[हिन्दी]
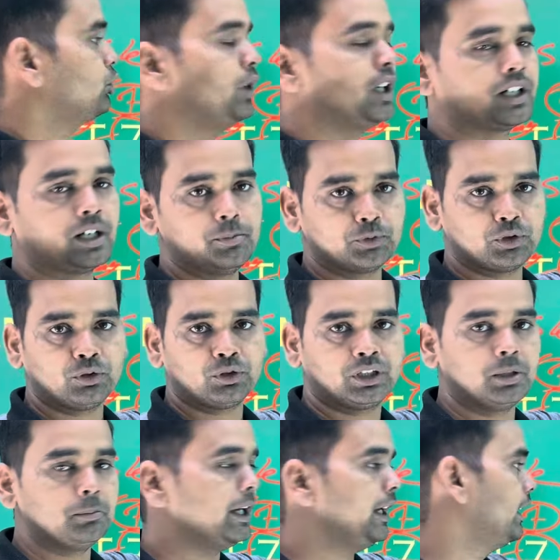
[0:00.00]
जो है कमजोर
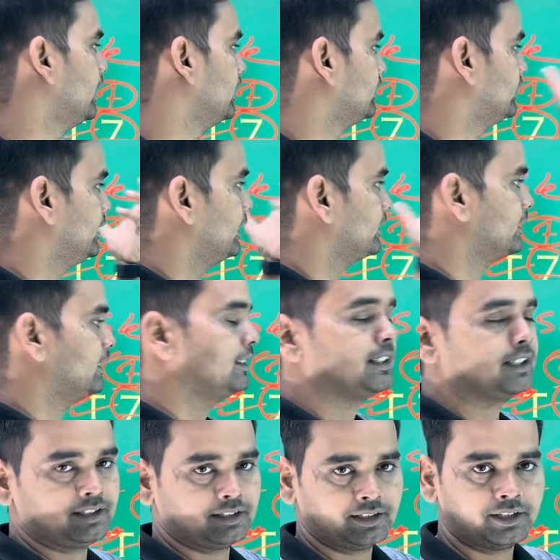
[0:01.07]
टीम है सी
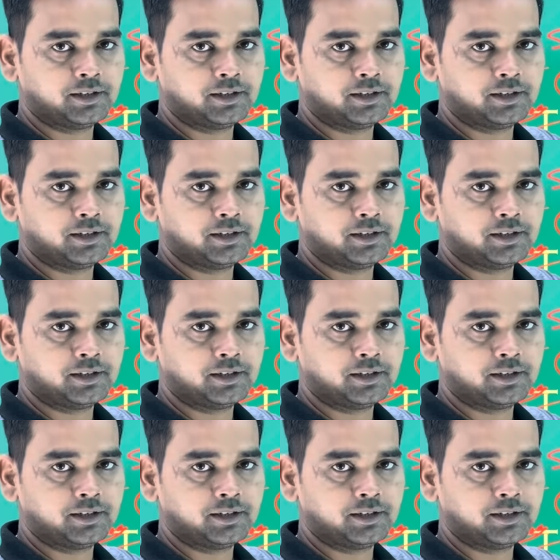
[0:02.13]
के